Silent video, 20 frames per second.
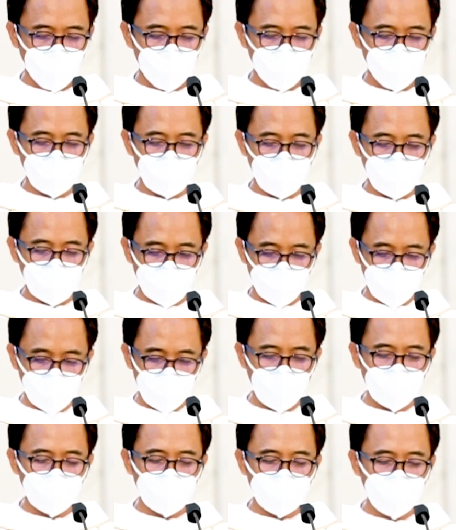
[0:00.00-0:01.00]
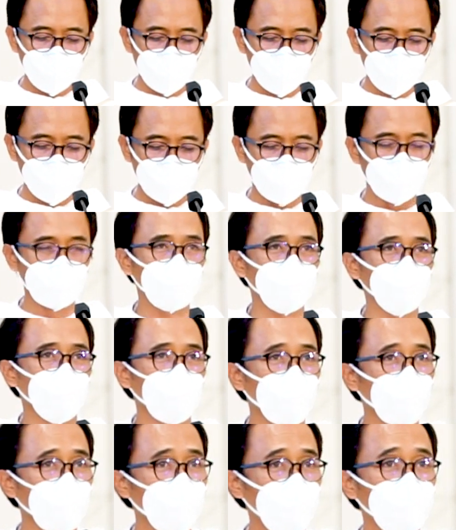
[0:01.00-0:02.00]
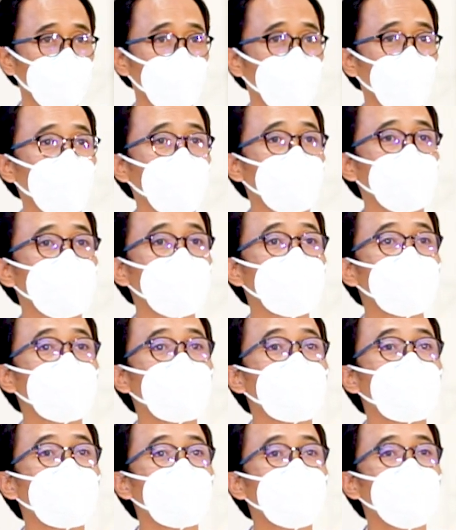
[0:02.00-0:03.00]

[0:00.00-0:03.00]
di perguruan tinggi dan sekolah-sekolah kita